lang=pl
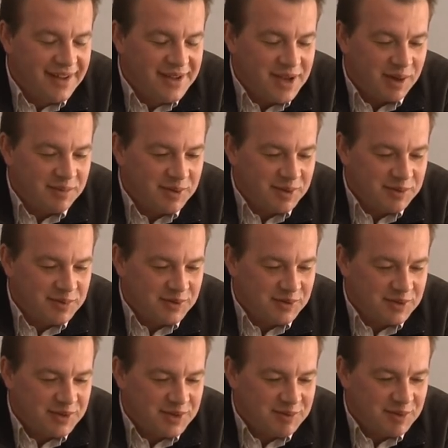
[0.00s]
jakby to
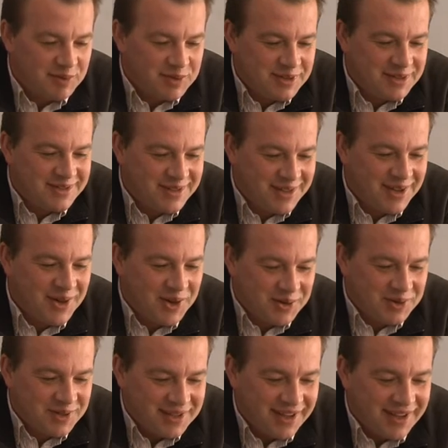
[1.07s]
powiedzieć, poprzez
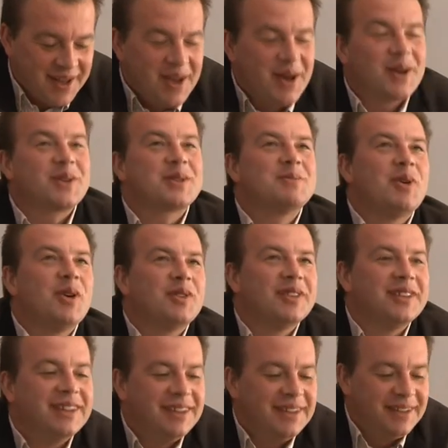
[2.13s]
różne
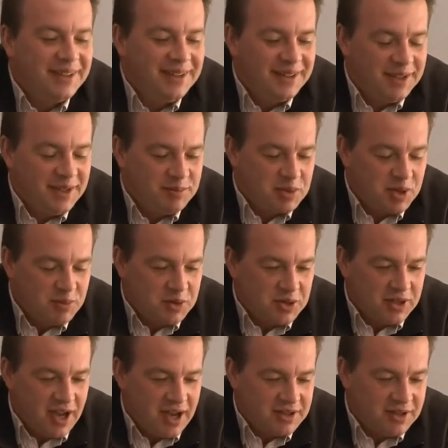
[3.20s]
rozmowy i, i, i, i
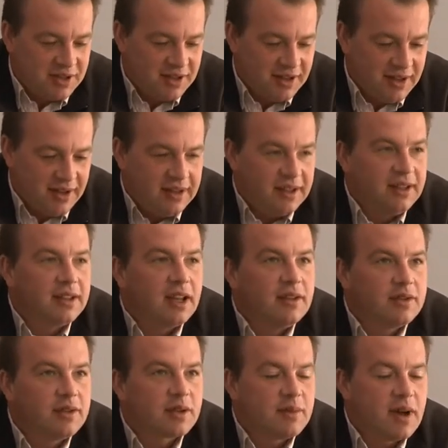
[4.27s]
przyjaźnie i te
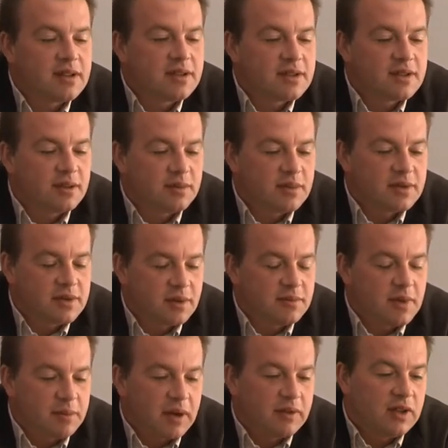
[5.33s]
informacje są, są
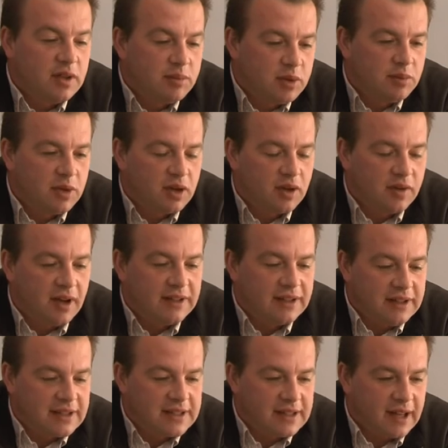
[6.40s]
naprawdę niepublikowane,
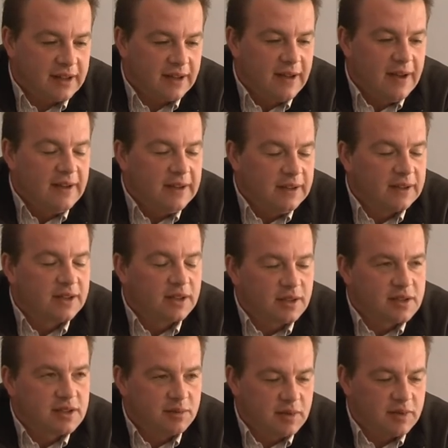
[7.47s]
nieznane i do tego
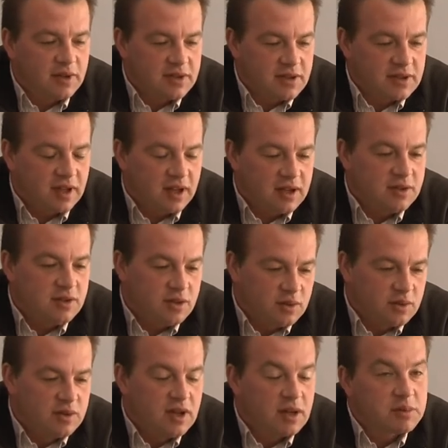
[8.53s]
chcemy właśnie zachęcić
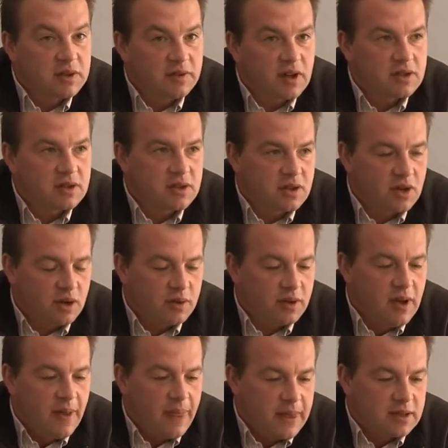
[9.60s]
ludzi, a przeważnie szkoły,
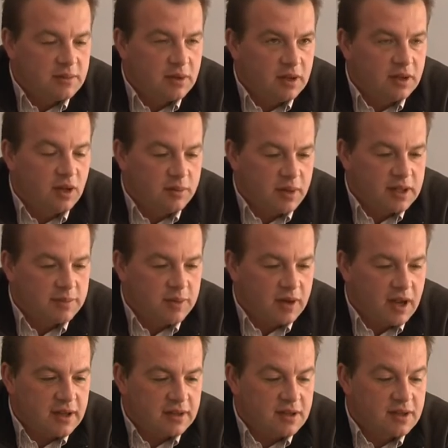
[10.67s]
żeby ten obraz
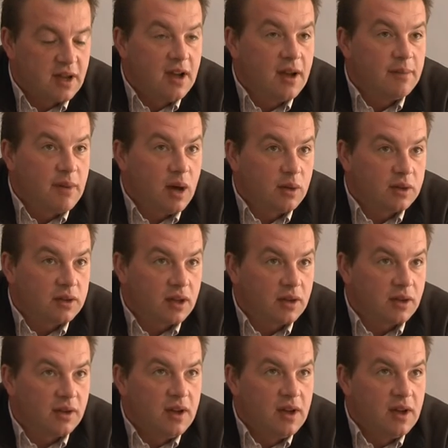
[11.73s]
pokazać. Mało tego,